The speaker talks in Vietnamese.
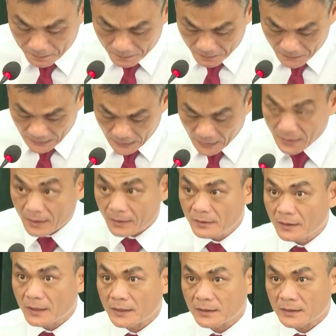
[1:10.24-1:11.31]
hoàn thành tốt nhiệm
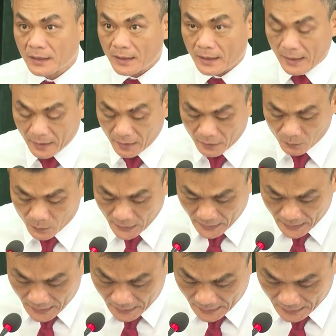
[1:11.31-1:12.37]
vụ được giao, góp phần
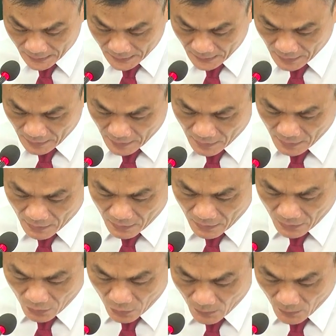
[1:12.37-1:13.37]
vào sự phát triển chung của thành phố Tam